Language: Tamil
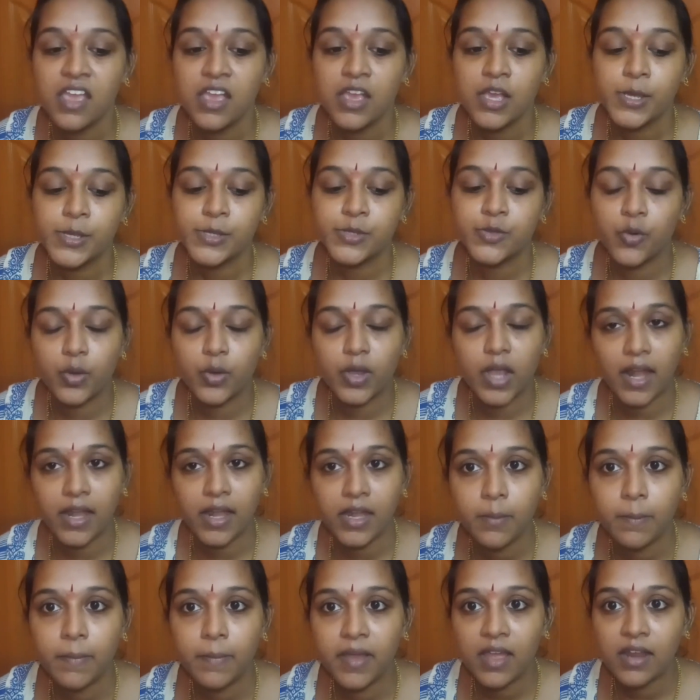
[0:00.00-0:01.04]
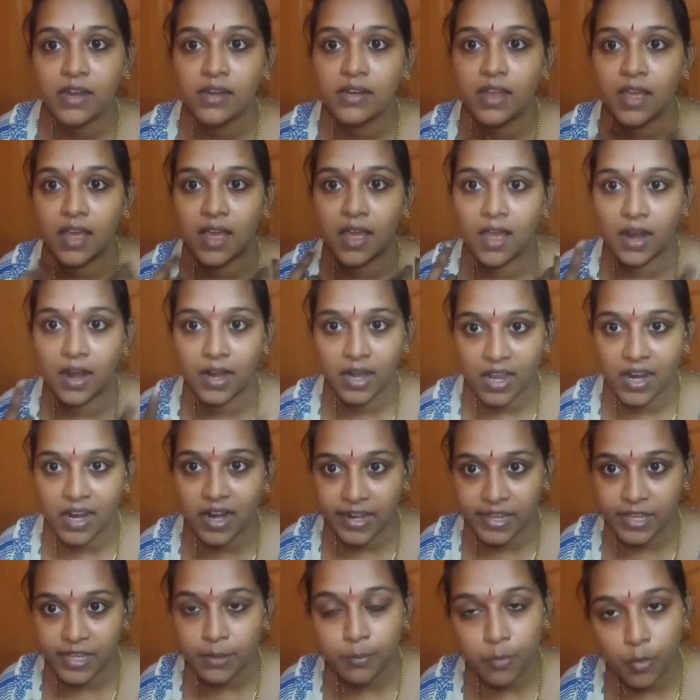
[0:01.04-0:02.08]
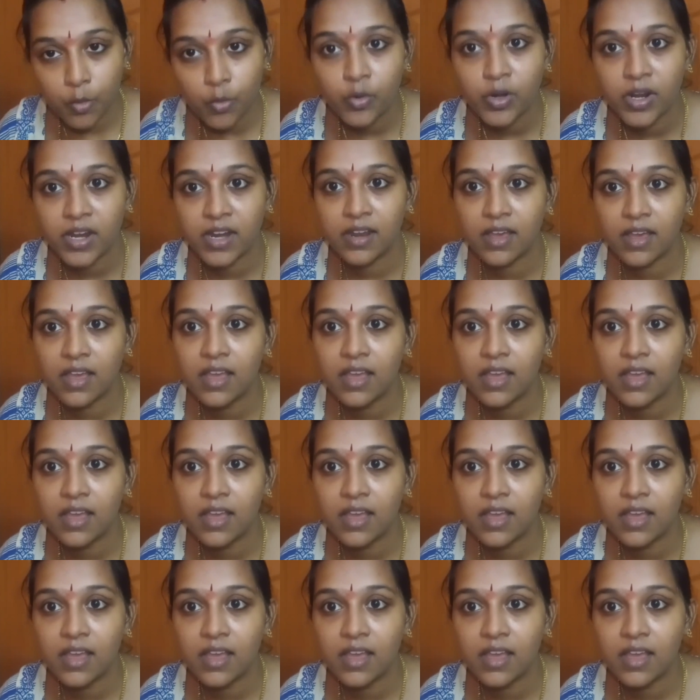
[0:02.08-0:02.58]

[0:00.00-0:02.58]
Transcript: ஸோ கண்டிப்பாக நான் அண்ணா கடைக்கு போனேன்னா